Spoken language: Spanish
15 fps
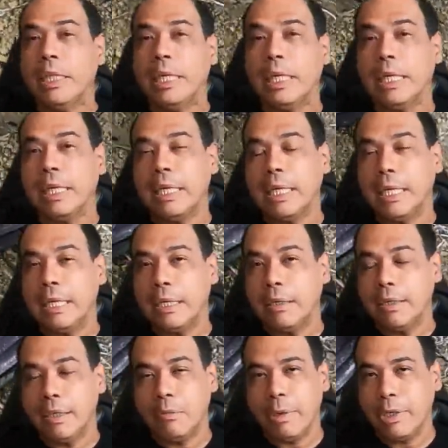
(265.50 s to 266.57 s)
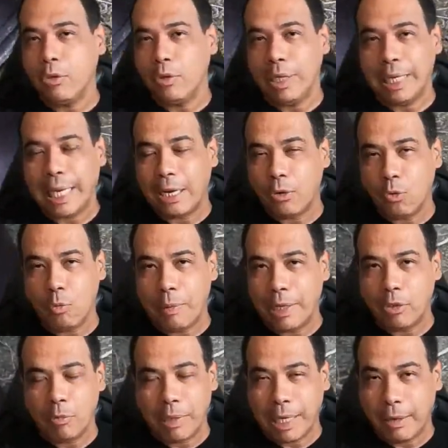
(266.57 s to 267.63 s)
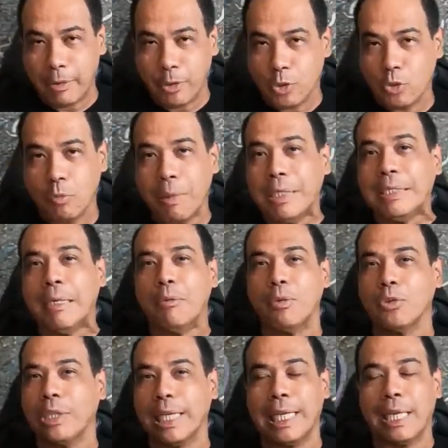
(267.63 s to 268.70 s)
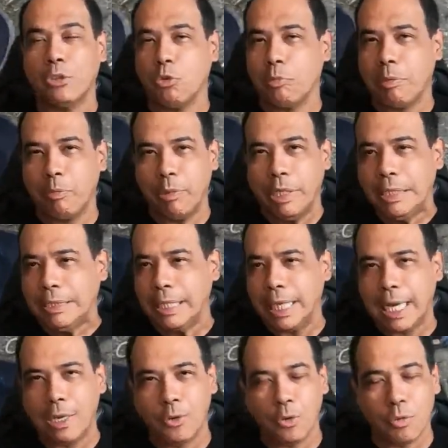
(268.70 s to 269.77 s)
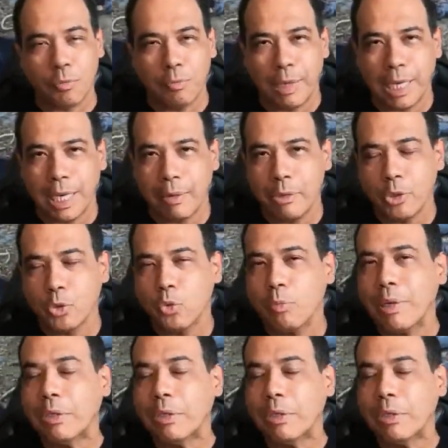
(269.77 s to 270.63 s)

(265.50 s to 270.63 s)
Eh, y bueno, el calor humano maravilloso, más sabrosa que la sopa, pues ese calor maravilloso